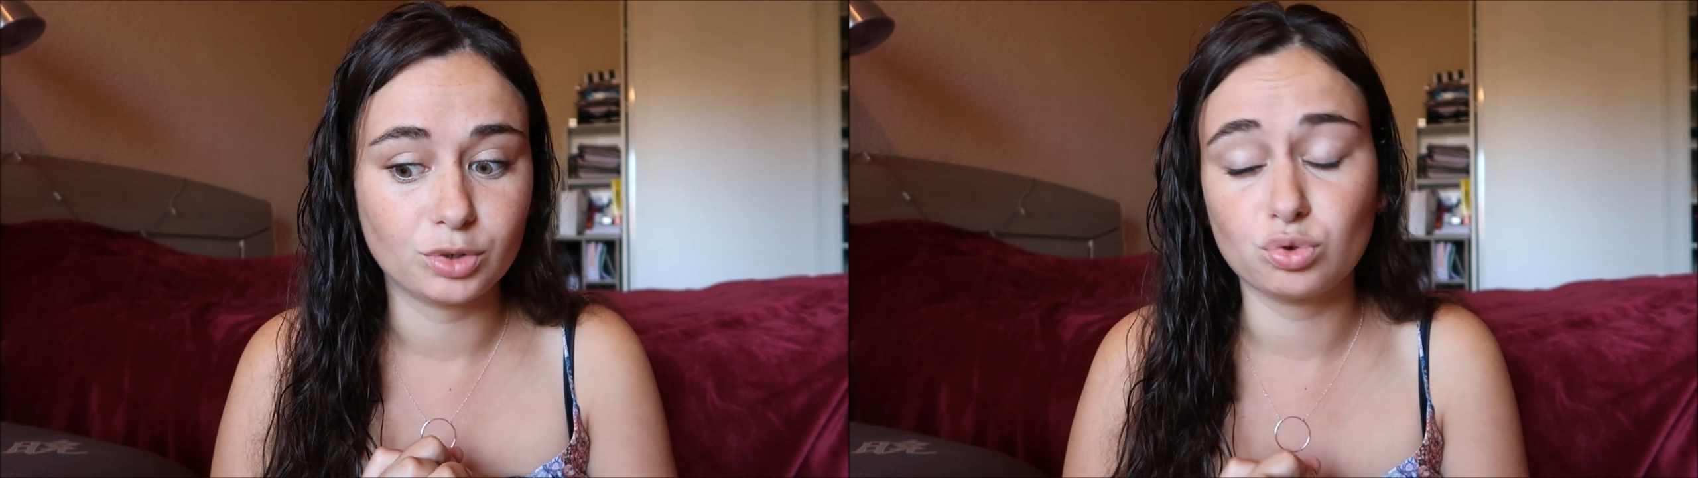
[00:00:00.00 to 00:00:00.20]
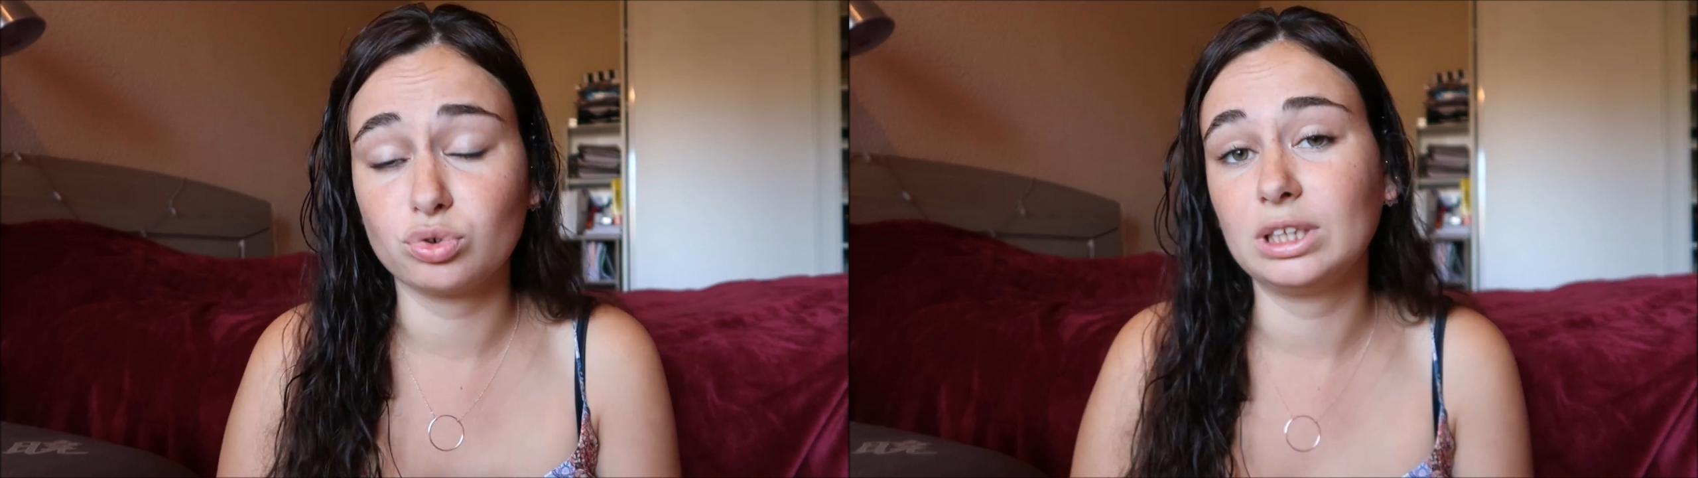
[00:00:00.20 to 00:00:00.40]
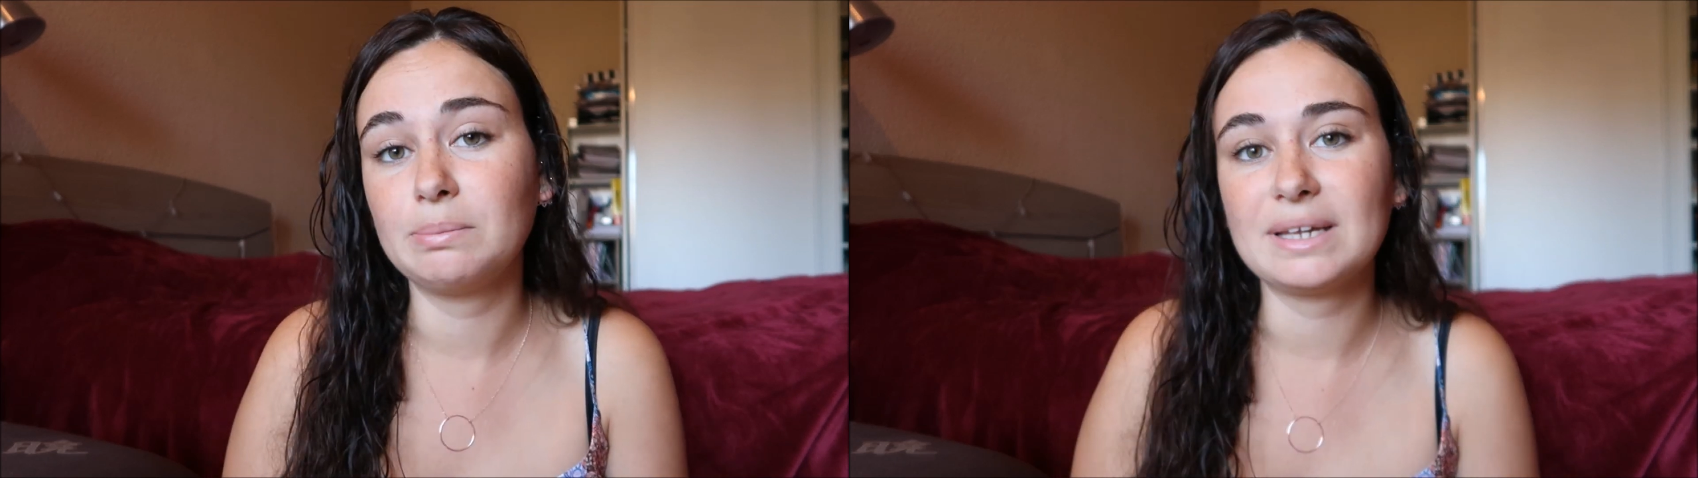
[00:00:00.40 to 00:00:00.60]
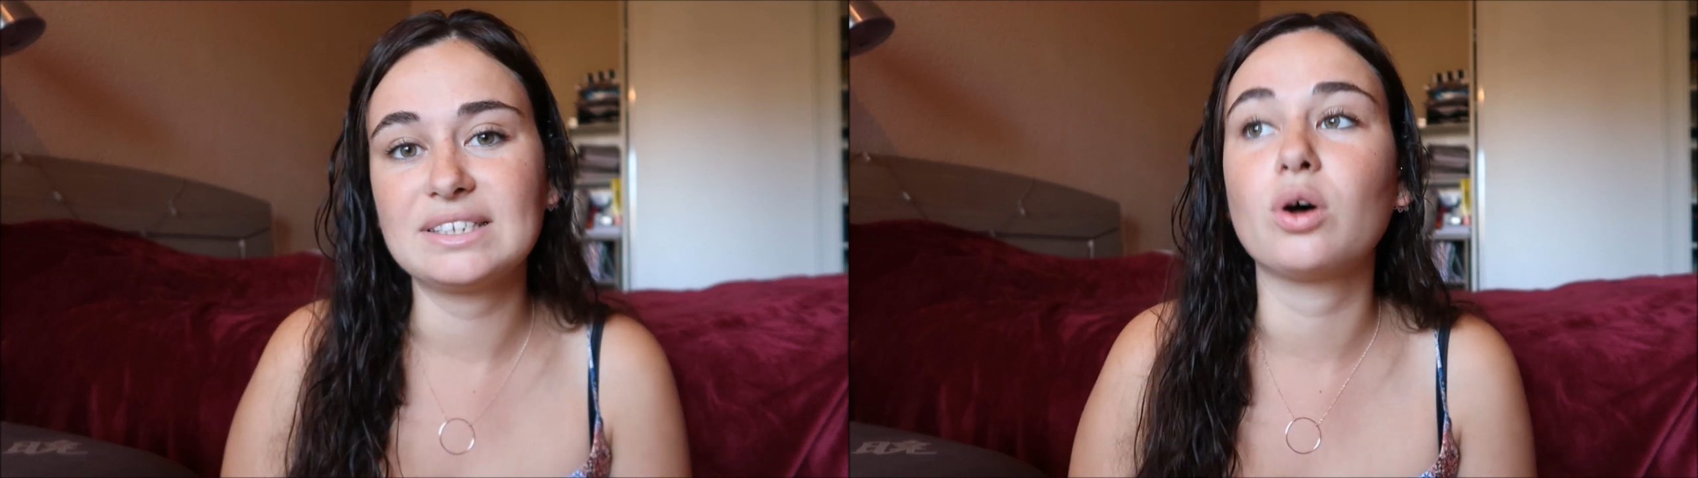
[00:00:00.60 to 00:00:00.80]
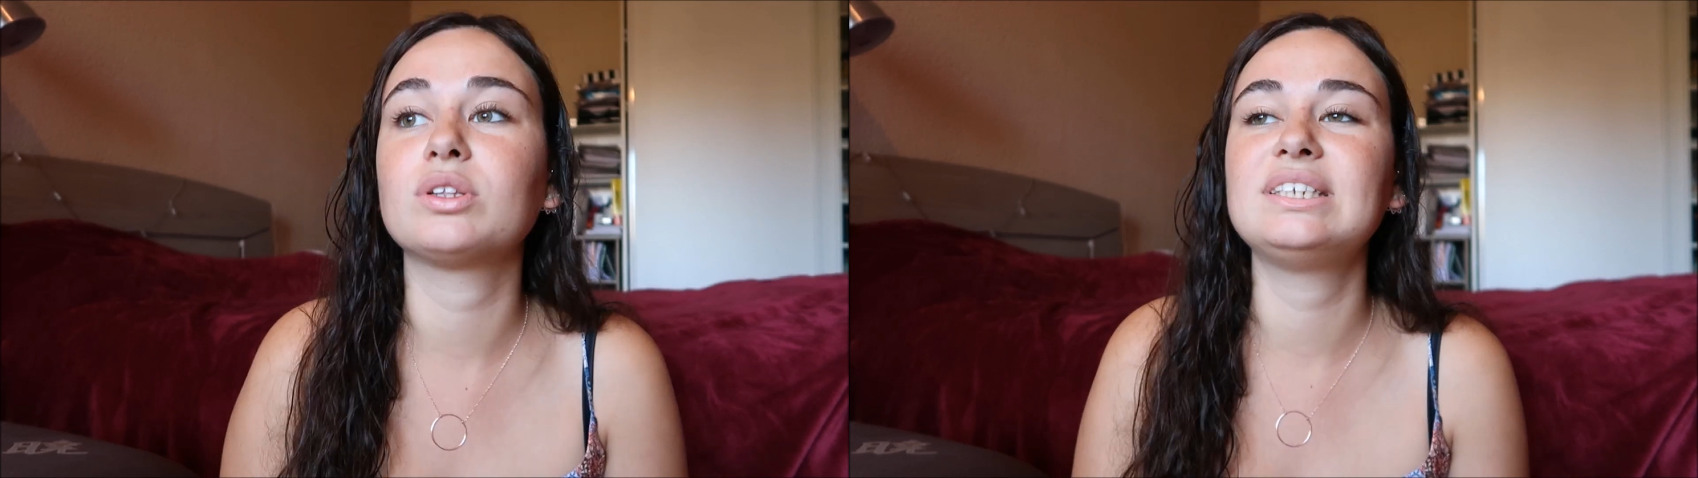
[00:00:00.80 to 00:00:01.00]
que je n'en ai
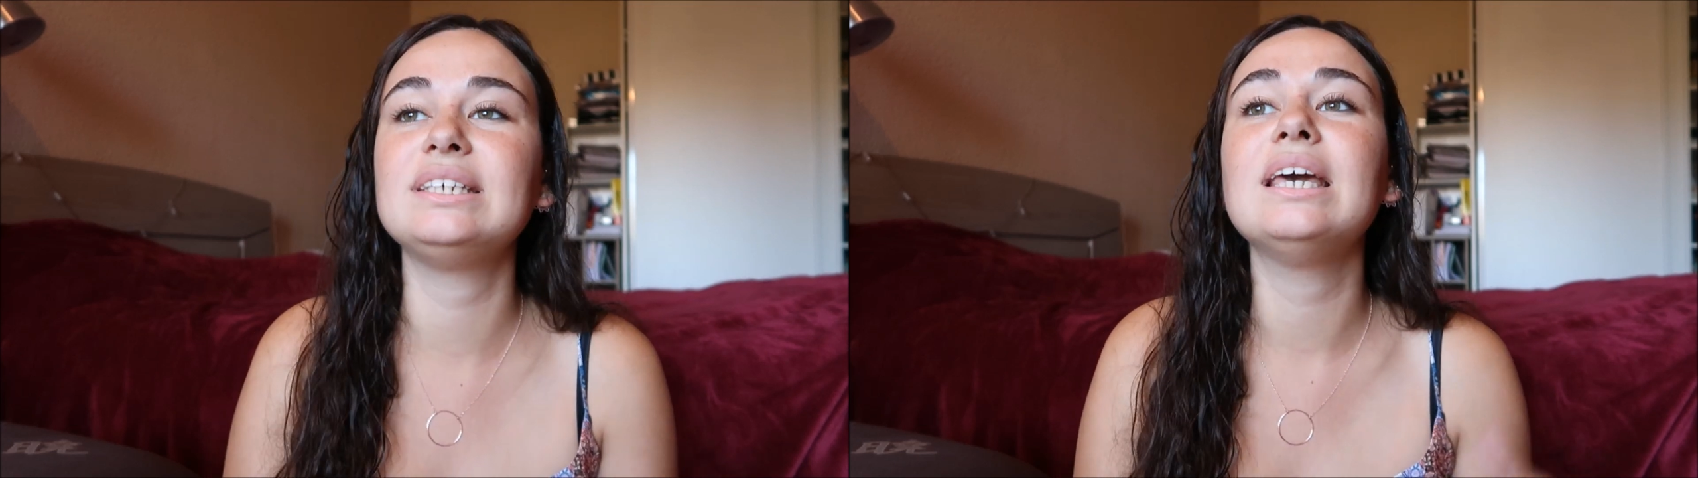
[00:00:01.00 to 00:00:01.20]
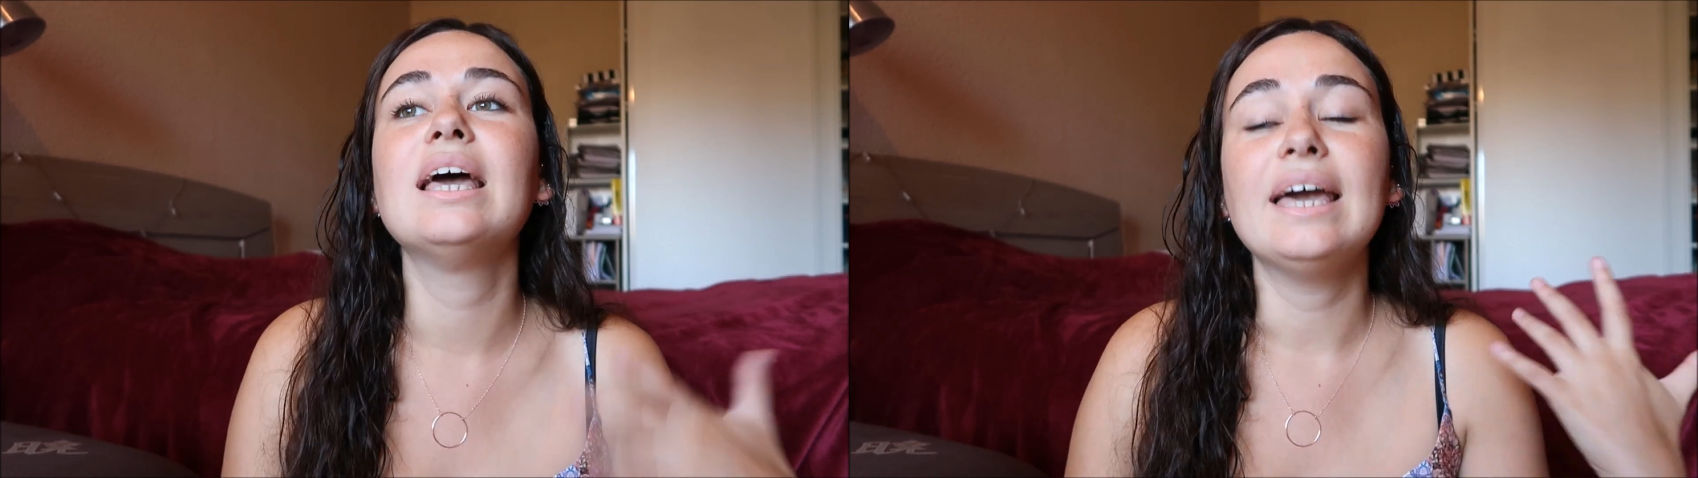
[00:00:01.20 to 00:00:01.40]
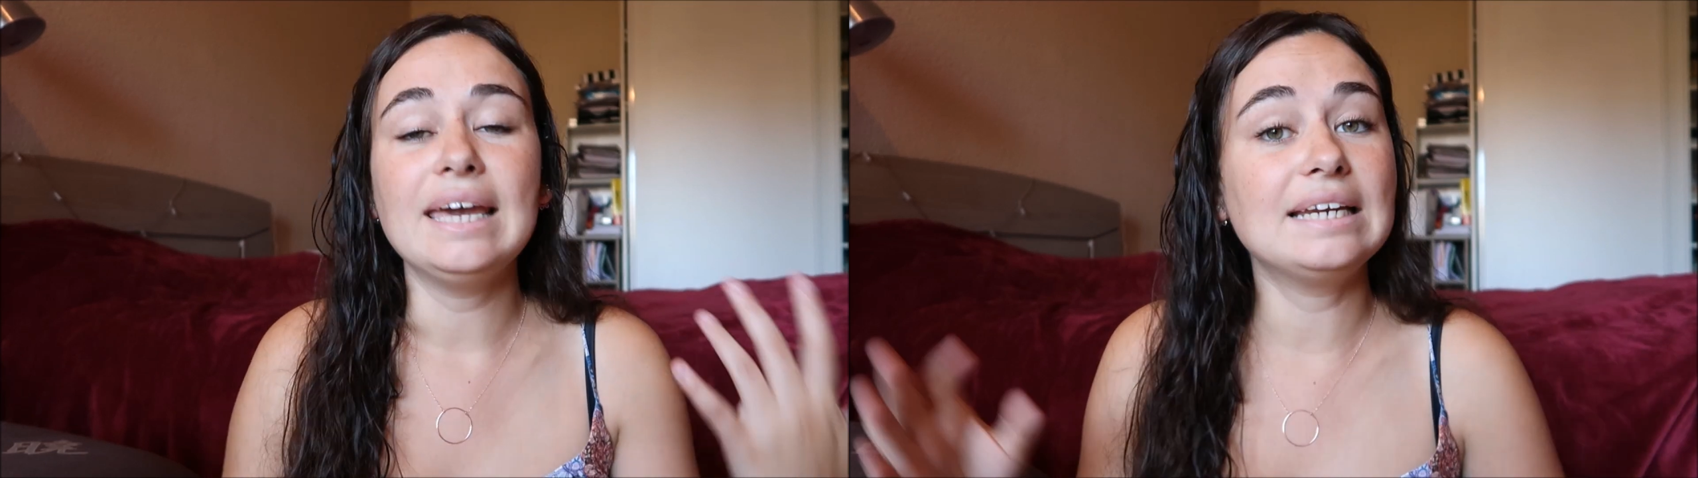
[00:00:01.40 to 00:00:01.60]
pas sorti